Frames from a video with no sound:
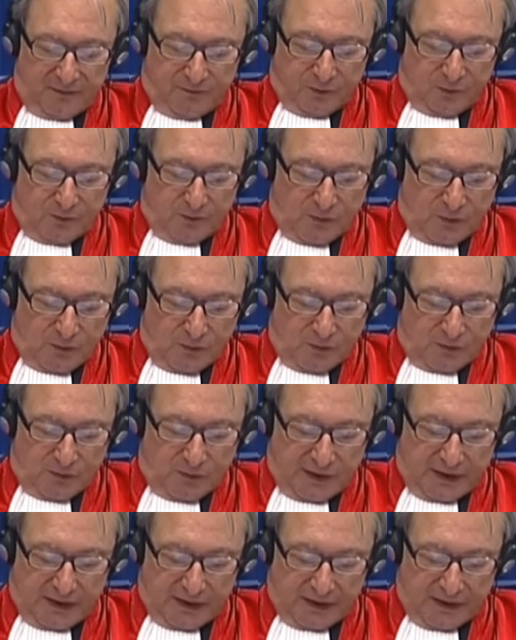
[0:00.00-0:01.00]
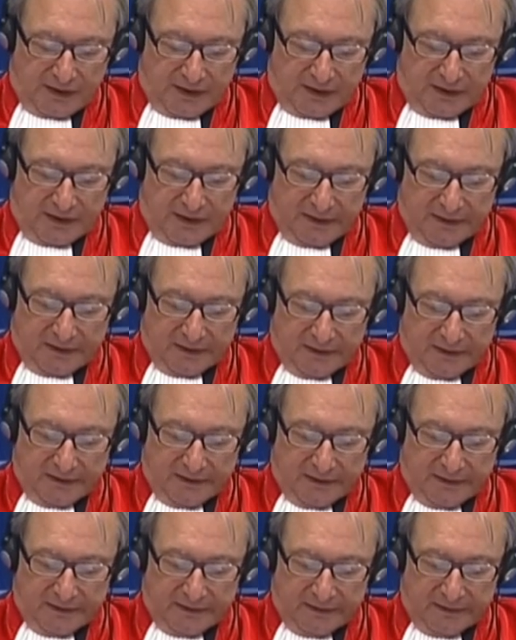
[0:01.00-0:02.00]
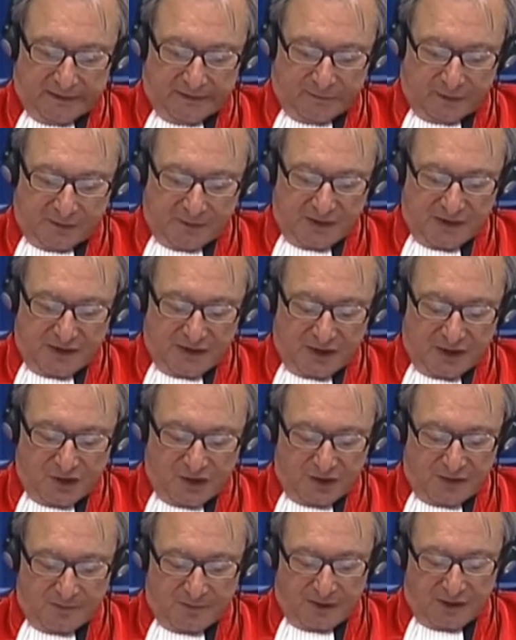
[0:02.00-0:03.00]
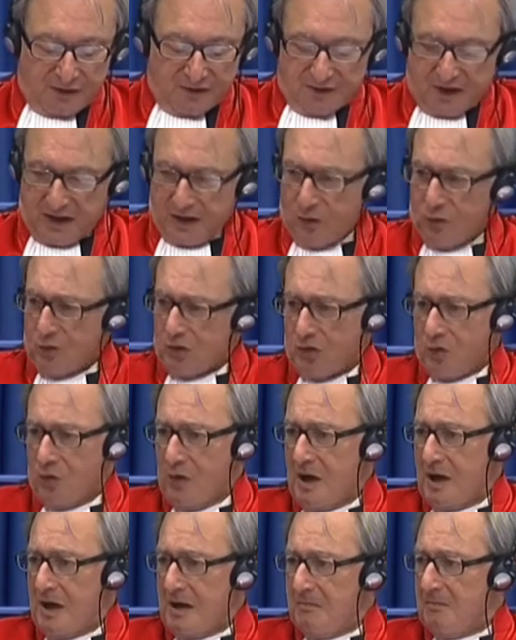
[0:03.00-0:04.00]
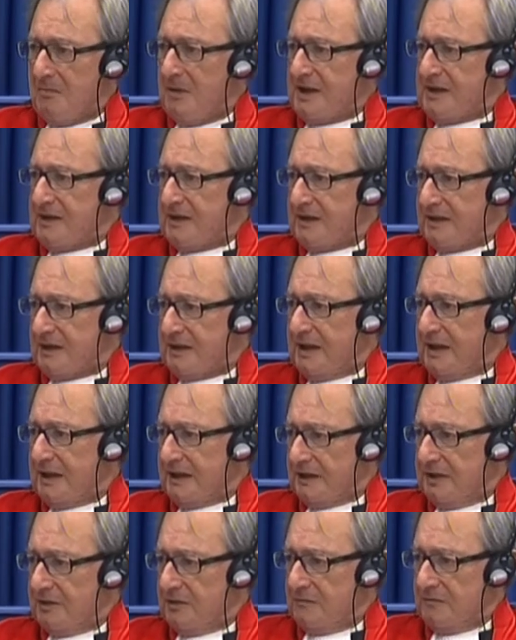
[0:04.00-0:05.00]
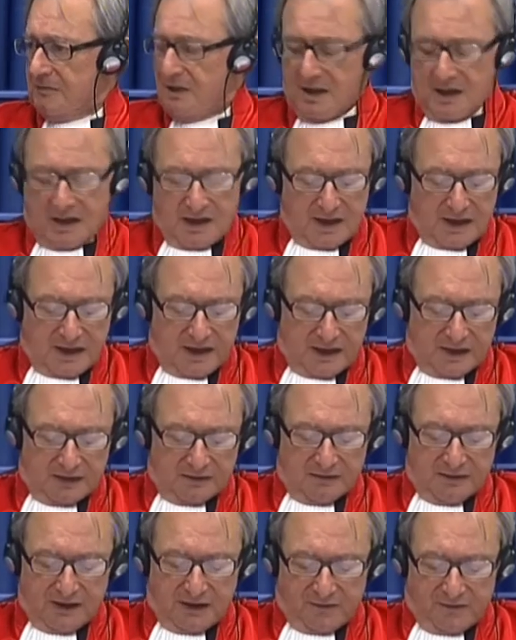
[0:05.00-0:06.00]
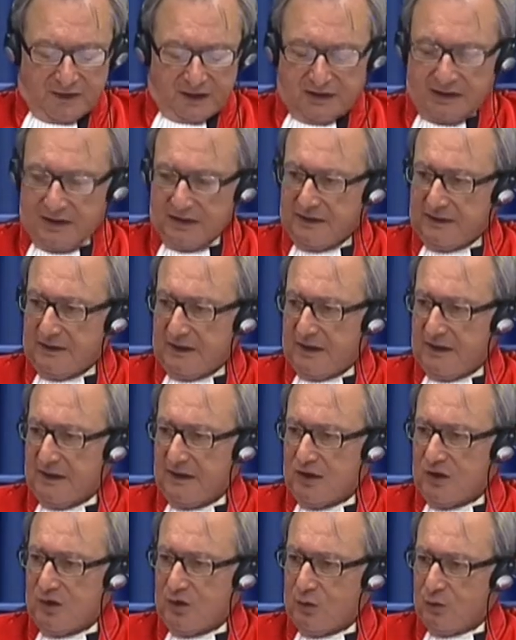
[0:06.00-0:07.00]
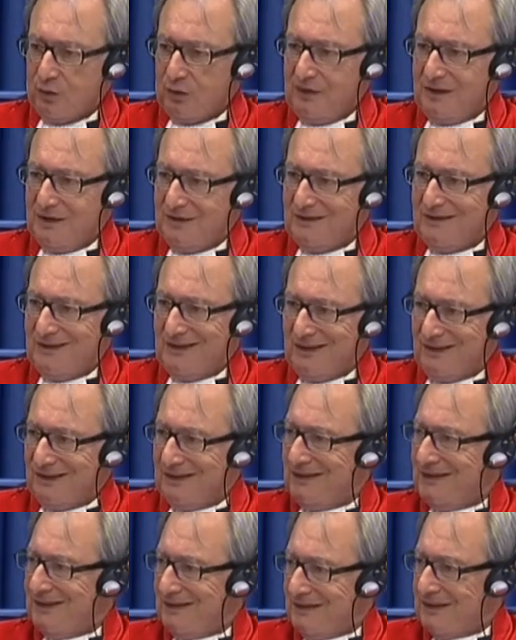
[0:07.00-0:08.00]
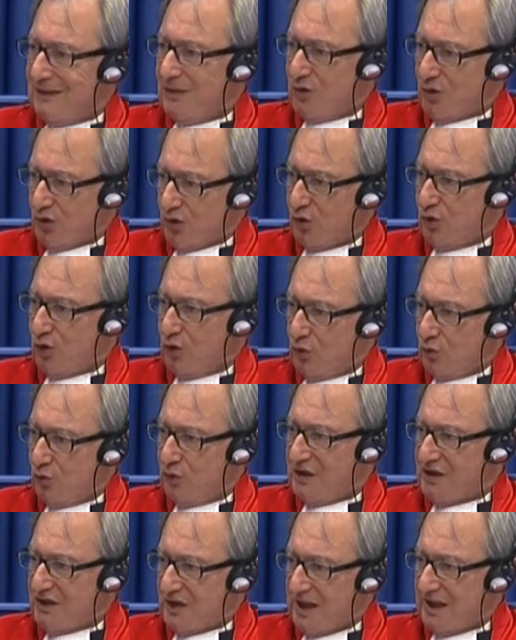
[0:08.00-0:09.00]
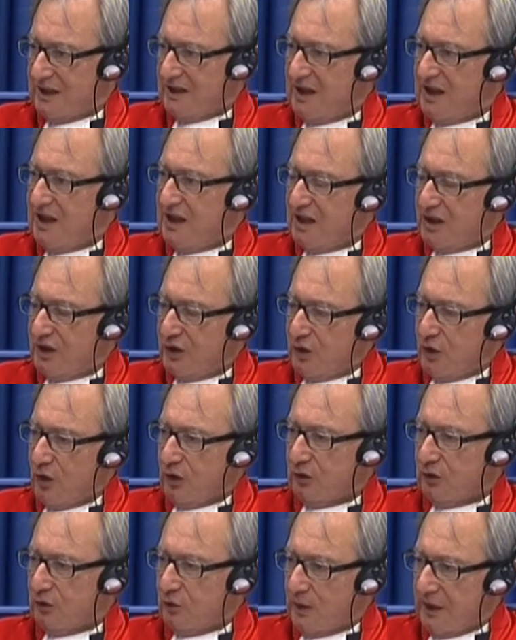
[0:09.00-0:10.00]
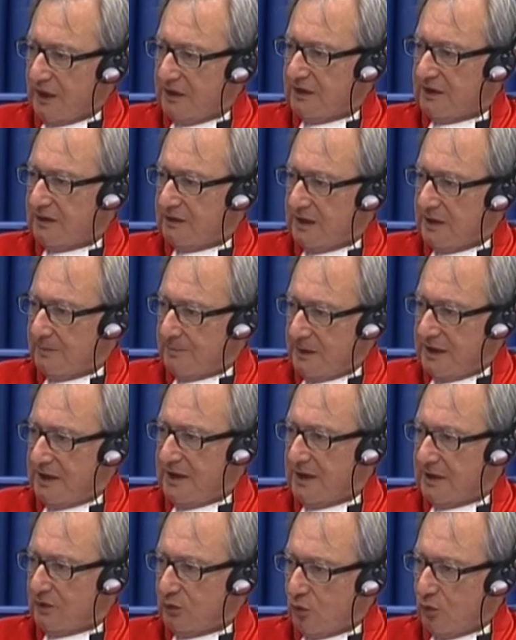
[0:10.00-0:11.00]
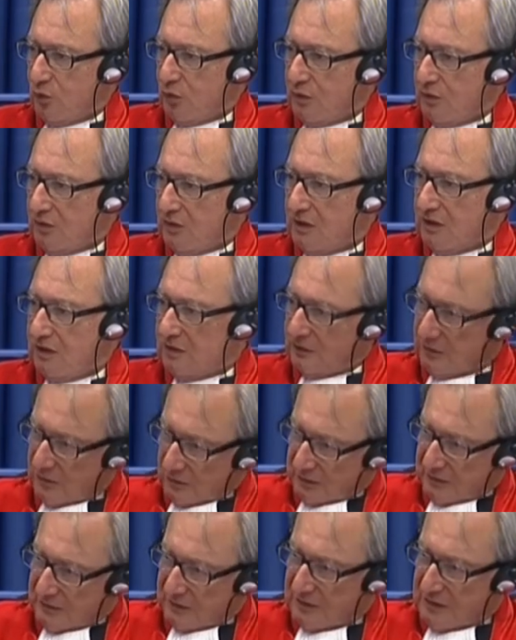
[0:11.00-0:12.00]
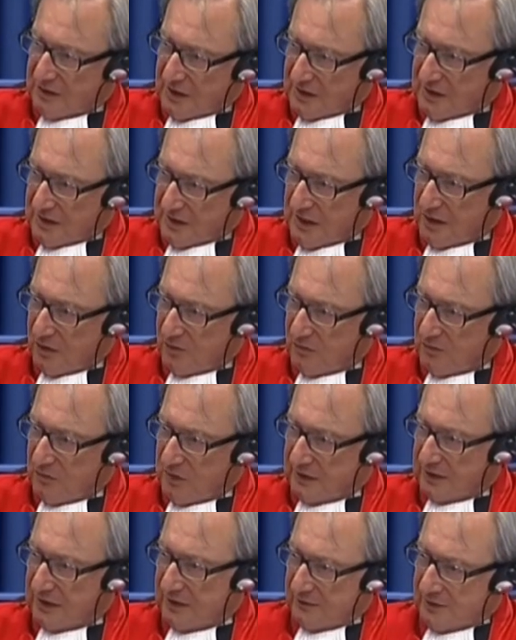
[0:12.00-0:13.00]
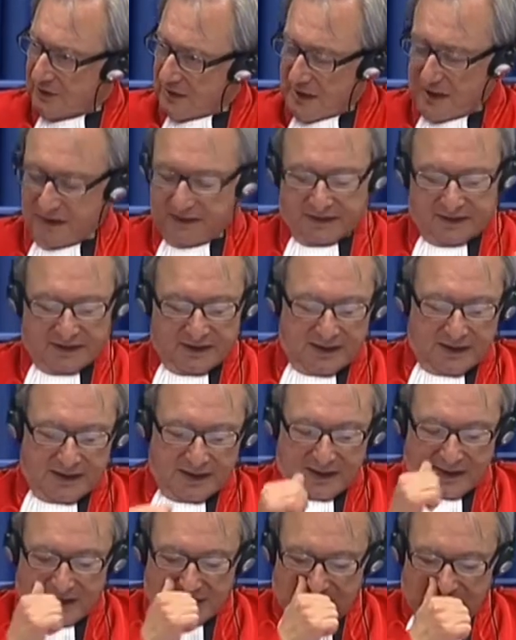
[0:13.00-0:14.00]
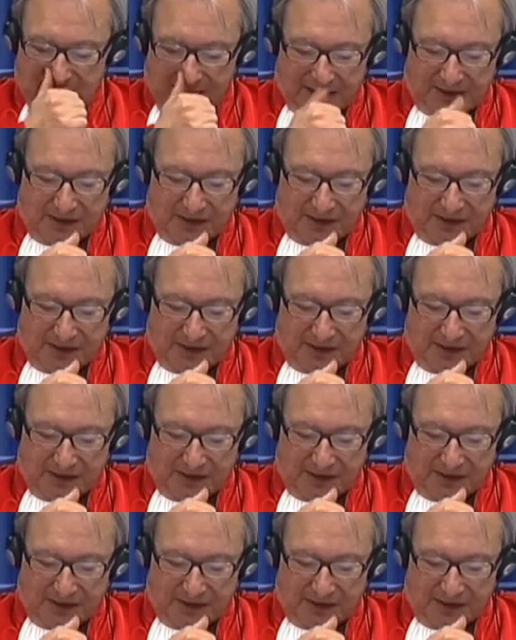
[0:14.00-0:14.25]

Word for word: présenter un plaidoyer dès aujourd'hui ou si vous préféreriez remettre cela à plus tard, à savoir euh, à le faire dans un délai de 30 jours à compter de cette comparution initiale d'aujourd'hui.